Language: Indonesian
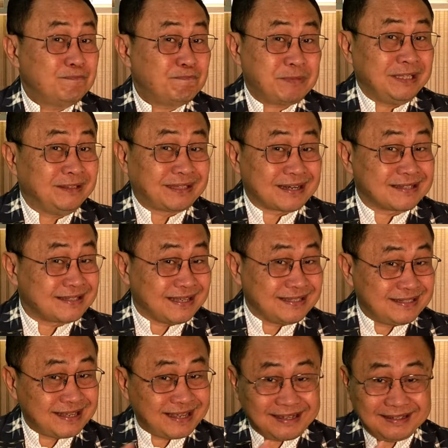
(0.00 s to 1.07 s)
Pintar
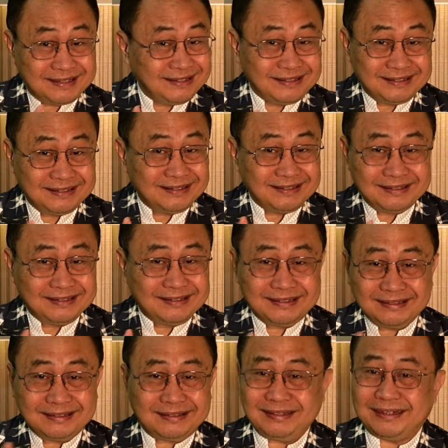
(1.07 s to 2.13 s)
saja
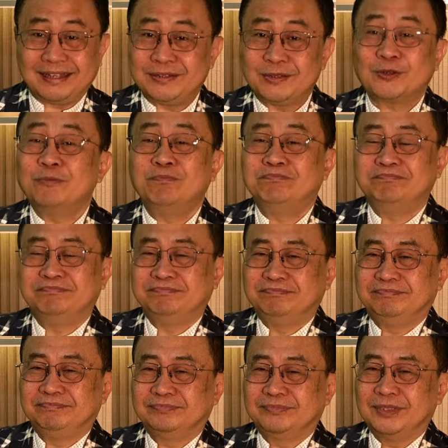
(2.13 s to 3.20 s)
tidak cukup.
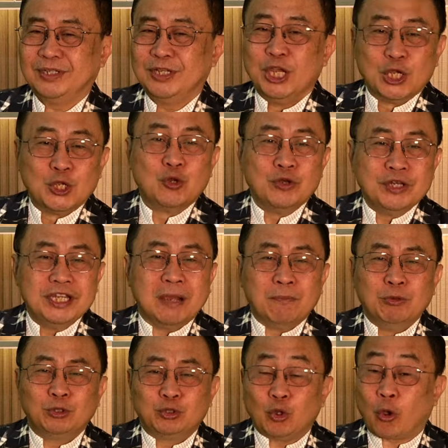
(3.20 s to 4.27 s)
Dunia
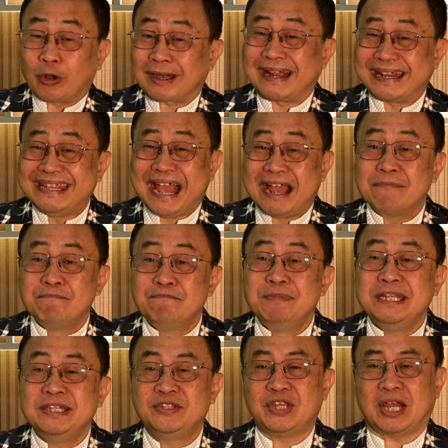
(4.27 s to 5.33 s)
butuh orang yang
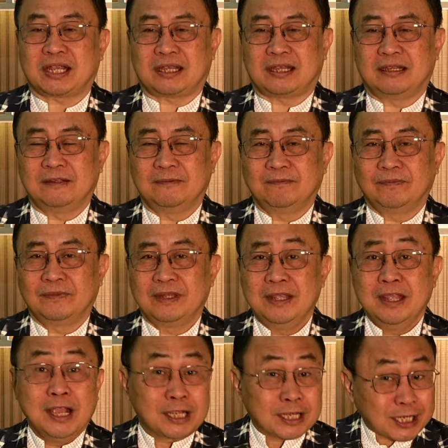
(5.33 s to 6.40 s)
bijak.
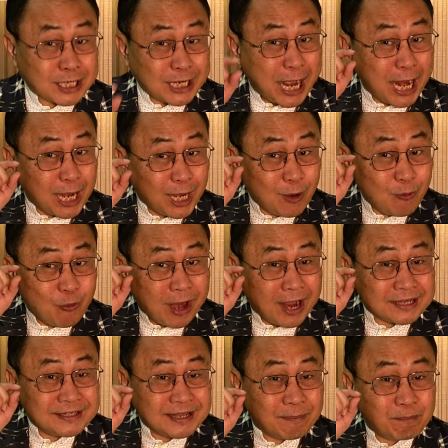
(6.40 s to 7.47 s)
Kalau
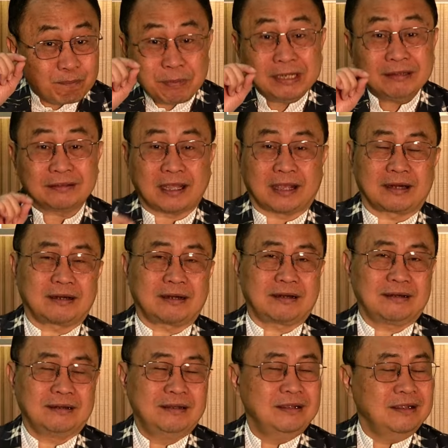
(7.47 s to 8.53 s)
hanya
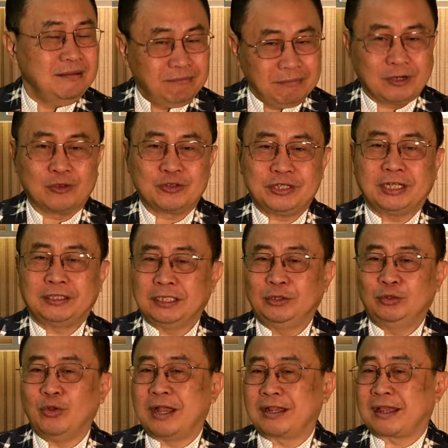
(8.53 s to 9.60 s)
pintar, manusia
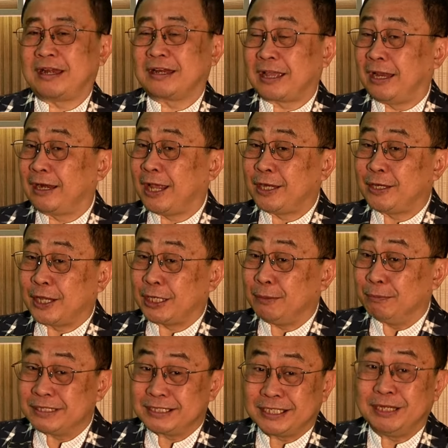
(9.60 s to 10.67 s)
tentu akan kalah dari
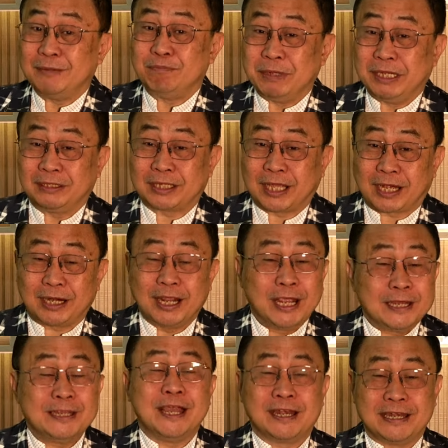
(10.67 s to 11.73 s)
mesin pintar
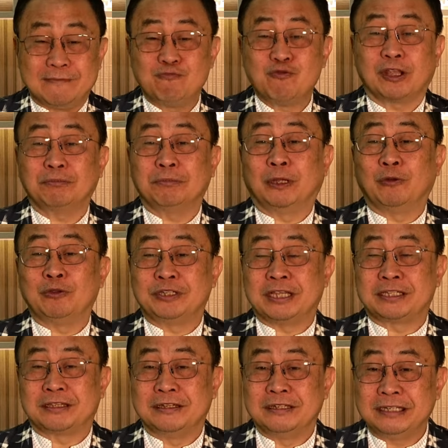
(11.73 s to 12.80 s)
yang dibuat manusia
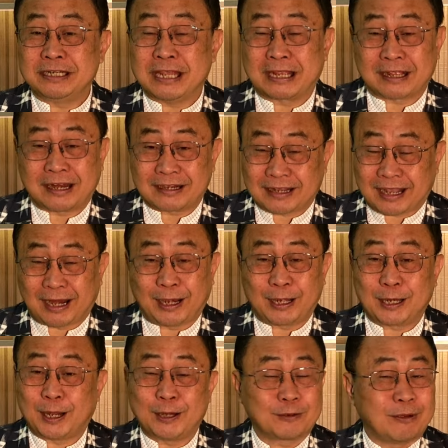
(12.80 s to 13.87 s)
sendiri akan kalah
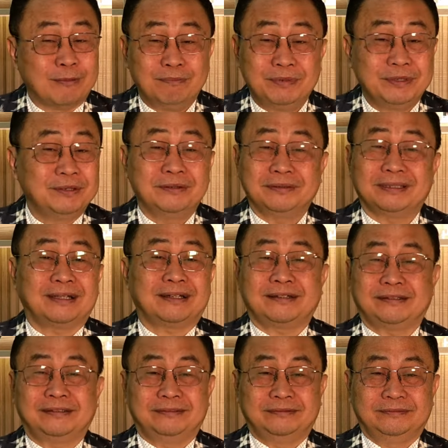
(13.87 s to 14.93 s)
dengan komputer.